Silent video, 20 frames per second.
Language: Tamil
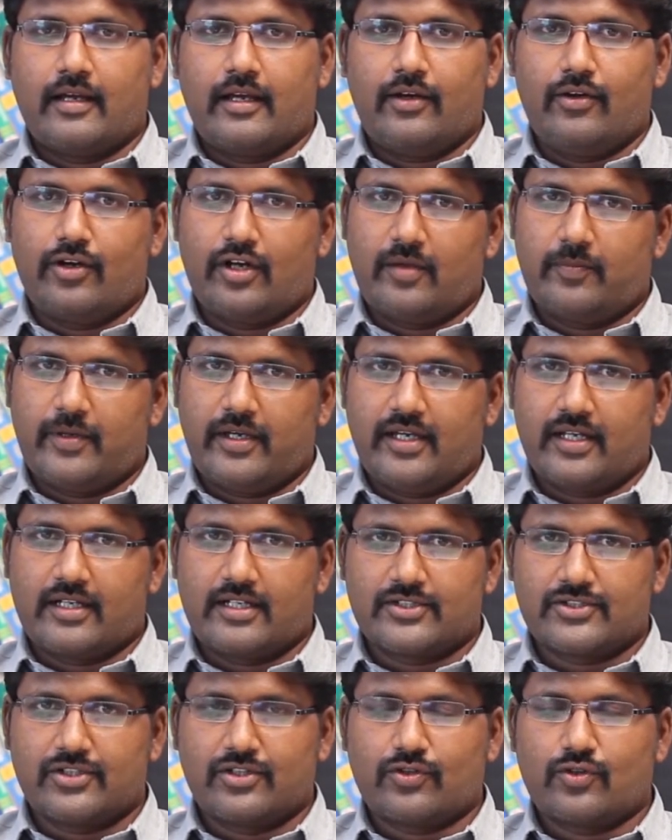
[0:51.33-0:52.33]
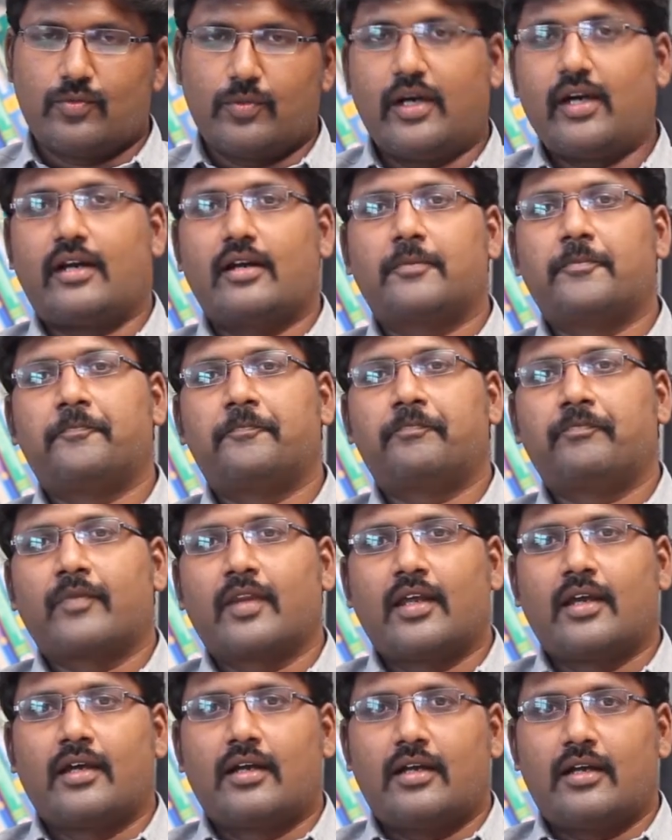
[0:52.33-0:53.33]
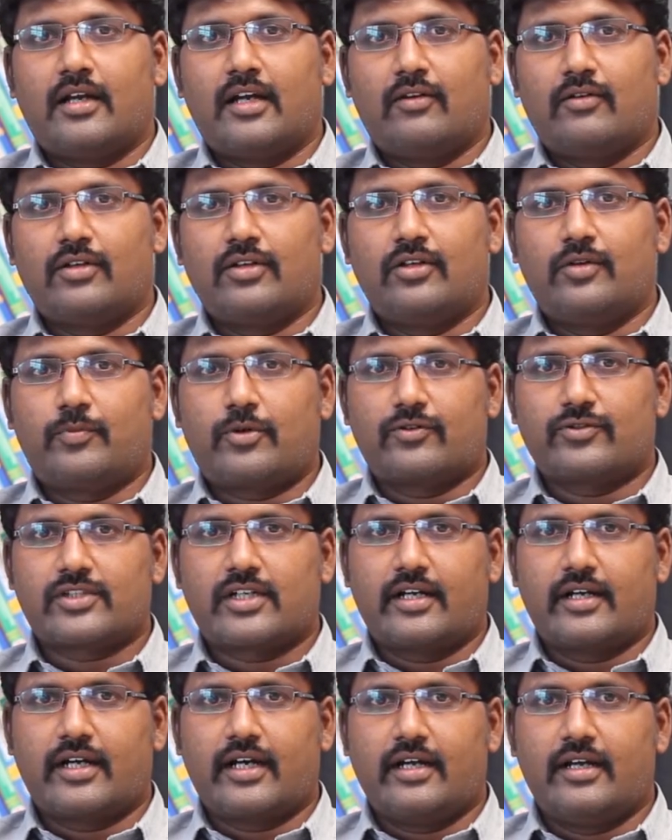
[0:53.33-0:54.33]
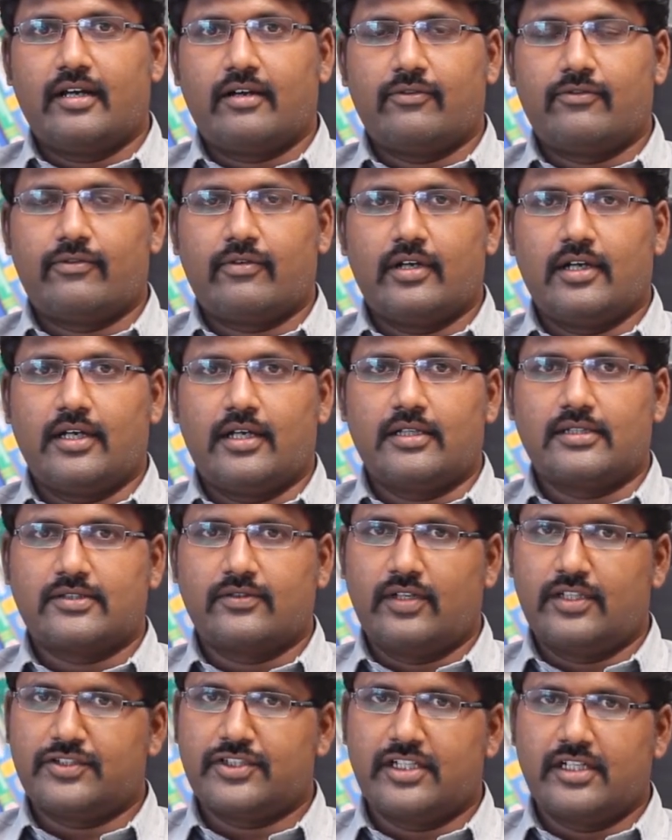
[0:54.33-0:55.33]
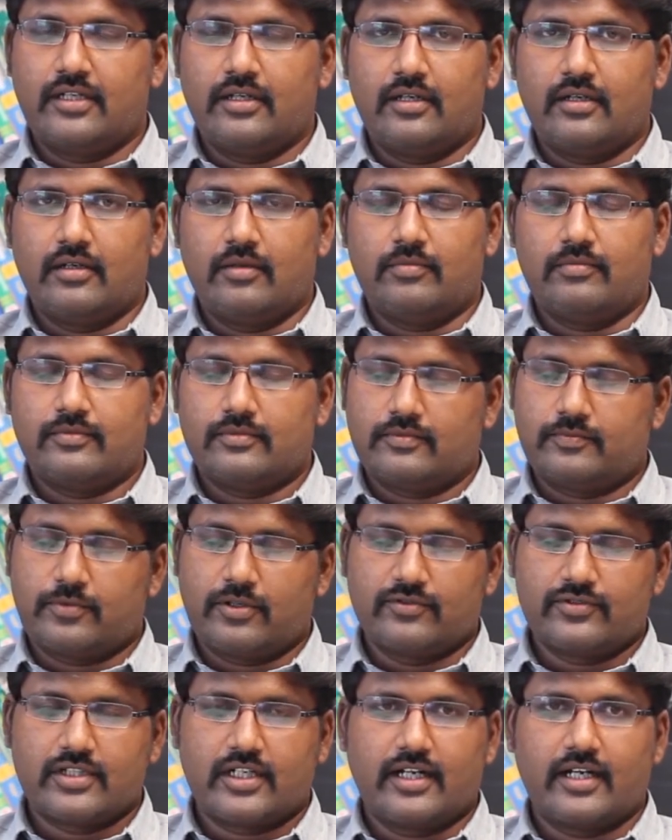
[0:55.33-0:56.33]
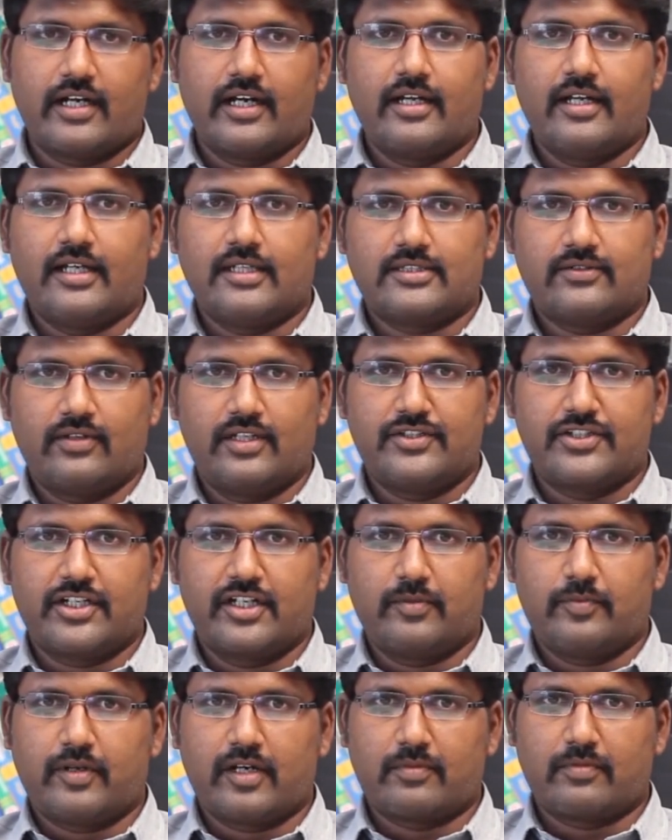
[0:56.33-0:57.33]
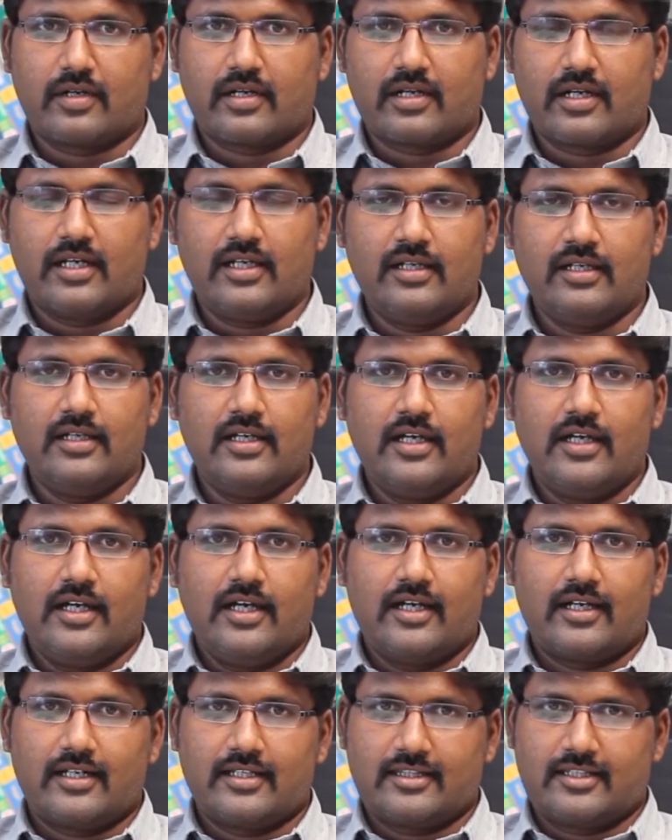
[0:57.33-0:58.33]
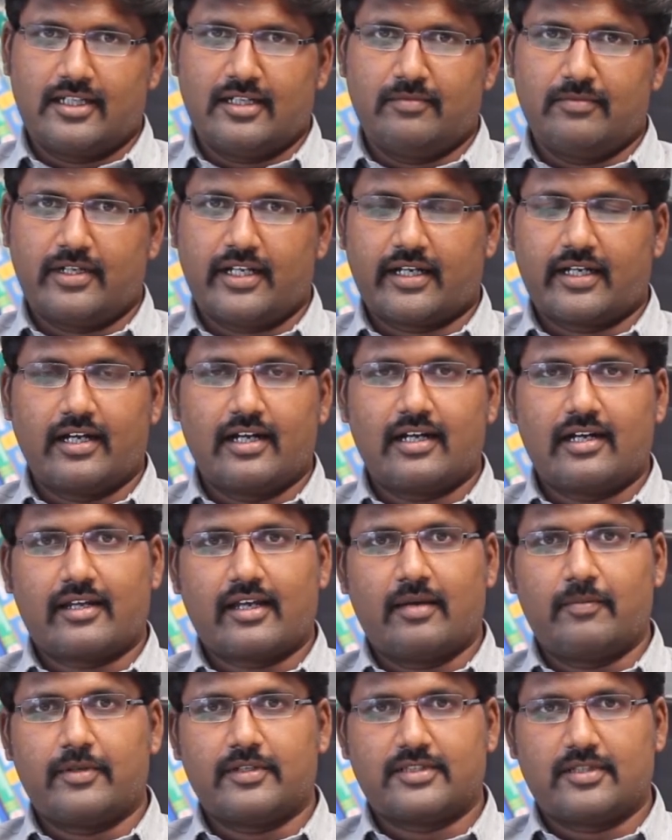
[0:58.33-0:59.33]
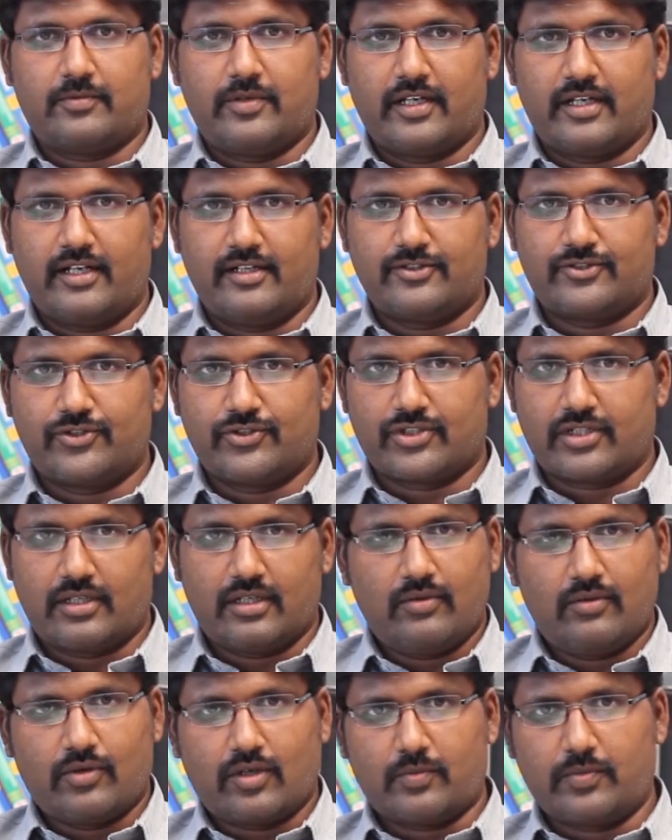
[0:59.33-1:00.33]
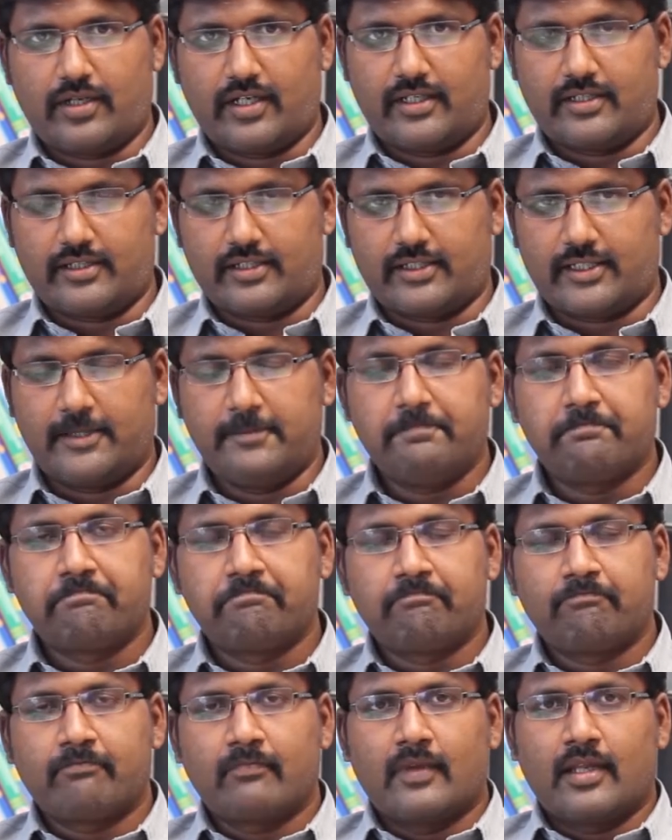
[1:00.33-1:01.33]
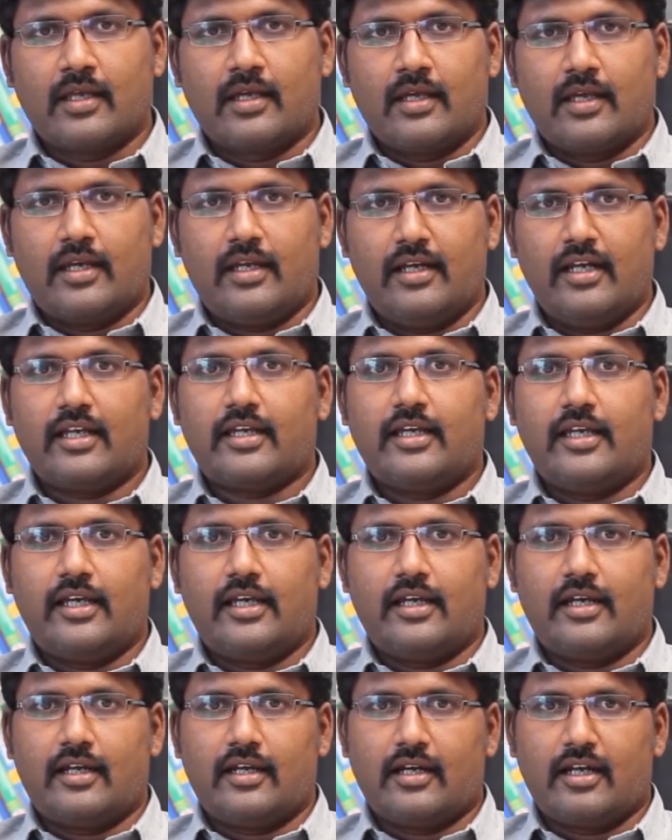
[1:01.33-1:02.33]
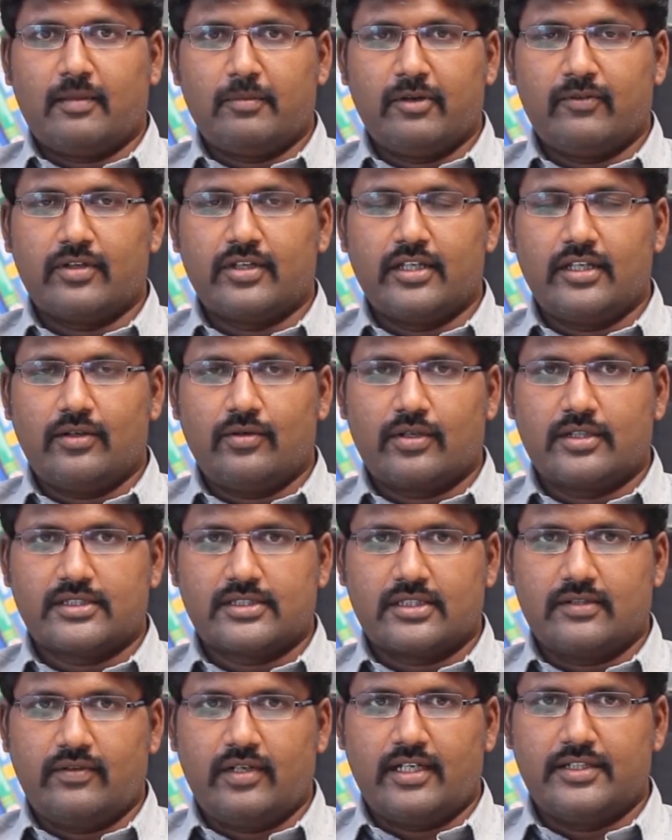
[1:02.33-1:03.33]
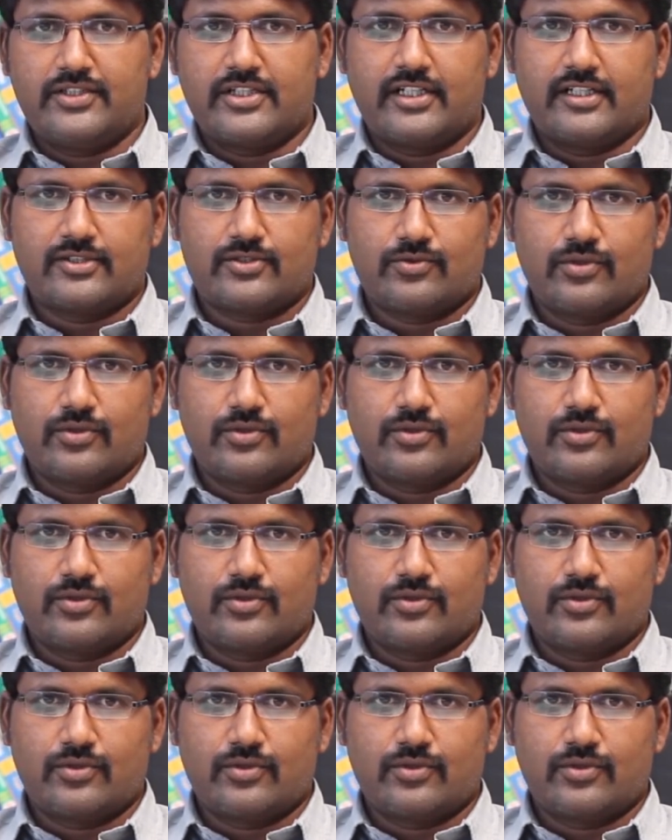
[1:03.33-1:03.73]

என்னுடைய பெயர் கிருஷ்ணகுமார் நான் வந்து ப்ரொஃபஸர் அண்ட் ஹெட் ஆஃப் சிவில் இன்ஜினியர் ப்ரொஃபஸர் அண்ட் ஹெட்டாக சிவில் இன்ஜினியரிங் டிபார்ட்மெண்ட்டில் ரத்தினம் டெக்னிக்கல் கேம்பஸ் அப்படிங்கிற இன்ஸ்டியூஷனில் ஒர்க் பண்ணிகிட்ருக்கேன் இன்றைக்கி நம்ம வந்து ஒரு சிவில் இன்ஜினியரிங்